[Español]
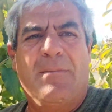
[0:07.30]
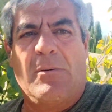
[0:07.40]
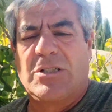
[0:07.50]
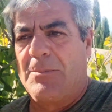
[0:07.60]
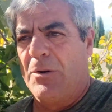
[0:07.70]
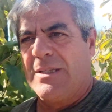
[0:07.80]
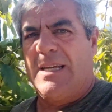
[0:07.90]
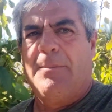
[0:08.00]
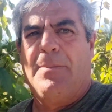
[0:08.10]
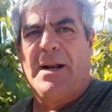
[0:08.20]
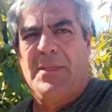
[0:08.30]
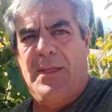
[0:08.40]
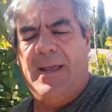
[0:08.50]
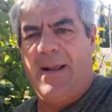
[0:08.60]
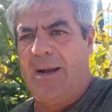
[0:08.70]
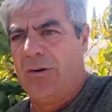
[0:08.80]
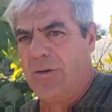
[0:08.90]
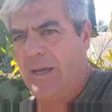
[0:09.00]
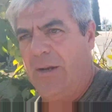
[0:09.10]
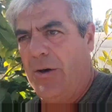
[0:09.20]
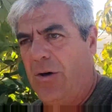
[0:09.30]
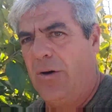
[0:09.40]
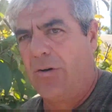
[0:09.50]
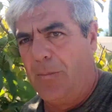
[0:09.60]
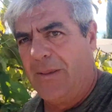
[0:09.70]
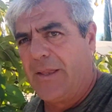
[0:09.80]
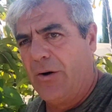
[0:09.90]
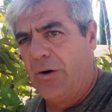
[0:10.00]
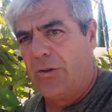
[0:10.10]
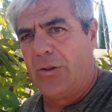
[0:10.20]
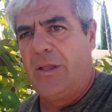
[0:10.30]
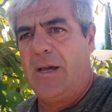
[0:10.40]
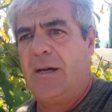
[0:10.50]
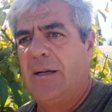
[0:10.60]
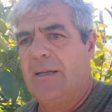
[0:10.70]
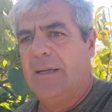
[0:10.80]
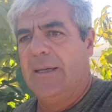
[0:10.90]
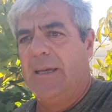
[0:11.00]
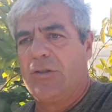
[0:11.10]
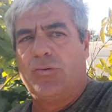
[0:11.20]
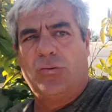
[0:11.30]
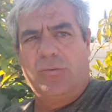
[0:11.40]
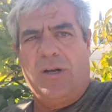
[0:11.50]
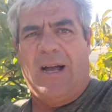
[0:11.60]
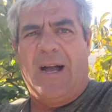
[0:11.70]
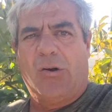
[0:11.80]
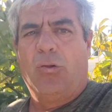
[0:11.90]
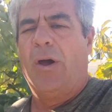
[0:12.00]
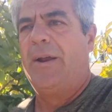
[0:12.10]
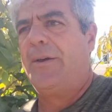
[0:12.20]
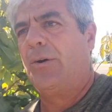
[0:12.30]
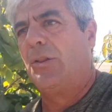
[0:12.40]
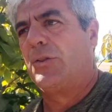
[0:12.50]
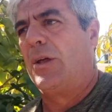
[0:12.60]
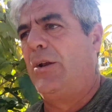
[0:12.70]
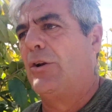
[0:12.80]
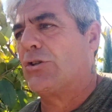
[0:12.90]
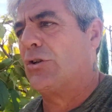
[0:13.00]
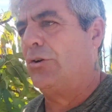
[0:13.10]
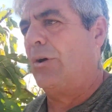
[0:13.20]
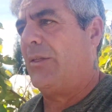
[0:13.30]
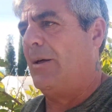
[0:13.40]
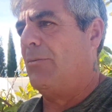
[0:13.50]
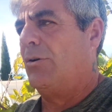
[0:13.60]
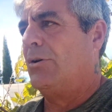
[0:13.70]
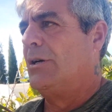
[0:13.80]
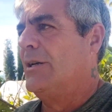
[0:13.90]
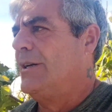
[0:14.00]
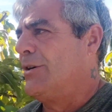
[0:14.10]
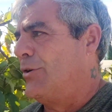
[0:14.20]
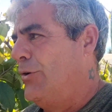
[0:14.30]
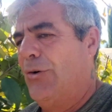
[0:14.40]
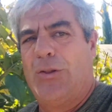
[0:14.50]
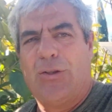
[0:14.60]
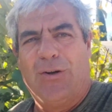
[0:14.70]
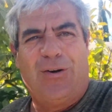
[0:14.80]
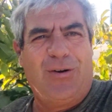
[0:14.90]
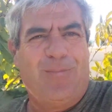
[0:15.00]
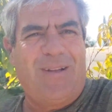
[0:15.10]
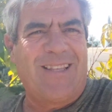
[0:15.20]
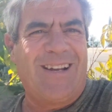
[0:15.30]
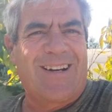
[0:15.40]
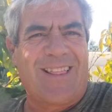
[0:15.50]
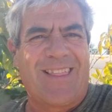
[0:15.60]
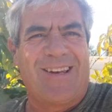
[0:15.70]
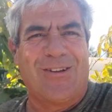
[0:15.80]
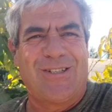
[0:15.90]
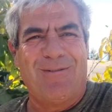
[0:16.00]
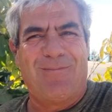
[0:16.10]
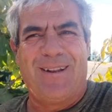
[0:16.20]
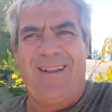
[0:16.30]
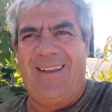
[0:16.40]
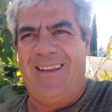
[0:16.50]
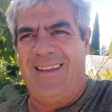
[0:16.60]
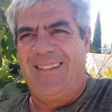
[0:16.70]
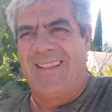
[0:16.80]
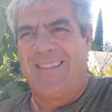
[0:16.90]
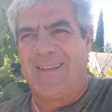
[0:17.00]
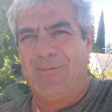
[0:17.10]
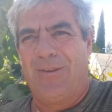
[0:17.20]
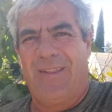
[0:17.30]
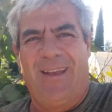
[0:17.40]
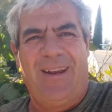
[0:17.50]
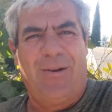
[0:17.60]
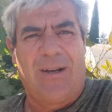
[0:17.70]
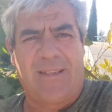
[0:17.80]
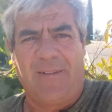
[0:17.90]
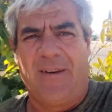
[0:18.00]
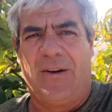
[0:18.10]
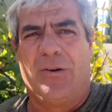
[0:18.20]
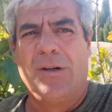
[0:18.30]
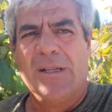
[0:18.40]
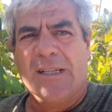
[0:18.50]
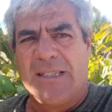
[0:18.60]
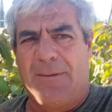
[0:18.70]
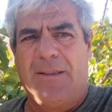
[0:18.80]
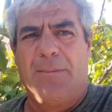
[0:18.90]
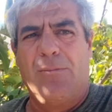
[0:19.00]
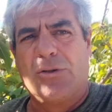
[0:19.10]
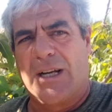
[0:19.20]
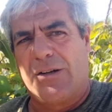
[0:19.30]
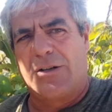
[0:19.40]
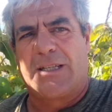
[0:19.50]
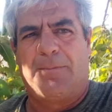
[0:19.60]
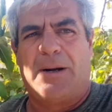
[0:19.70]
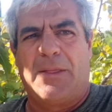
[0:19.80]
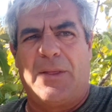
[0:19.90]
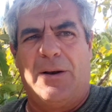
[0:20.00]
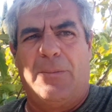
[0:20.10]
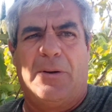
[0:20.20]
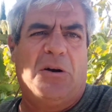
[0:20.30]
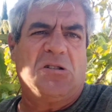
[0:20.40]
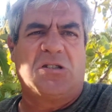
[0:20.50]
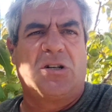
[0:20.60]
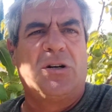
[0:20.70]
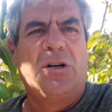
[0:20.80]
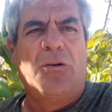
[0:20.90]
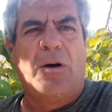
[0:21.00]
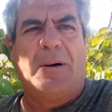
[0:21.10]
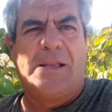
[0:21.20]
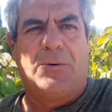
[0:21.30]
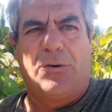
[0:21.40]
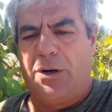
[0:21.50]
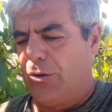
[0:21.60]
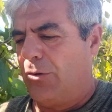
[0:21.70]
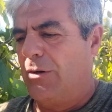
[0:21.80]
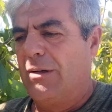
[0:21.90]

Vamos a aprovechar para hacer algo que nos comentaron el otro día y es un acodo aéreo. Entonces nosotros lo hacemos con nuestros materiales reciclados siempre e intentamos de no gastar dinero. Se venden muchas cosas para hacerlo, pero nosotros nos apañamos con esto.